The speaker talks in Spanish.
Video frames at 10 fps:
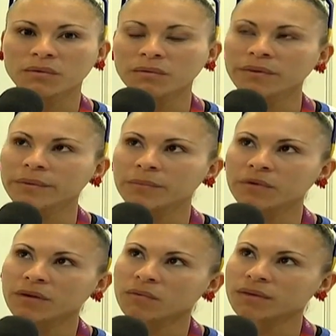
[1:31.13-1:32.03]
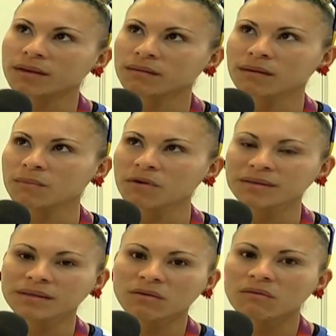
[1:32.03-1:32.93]
no nos debemos descuidar, tenemos
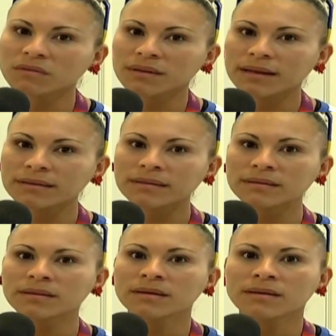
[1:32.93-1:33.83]
que ser constantes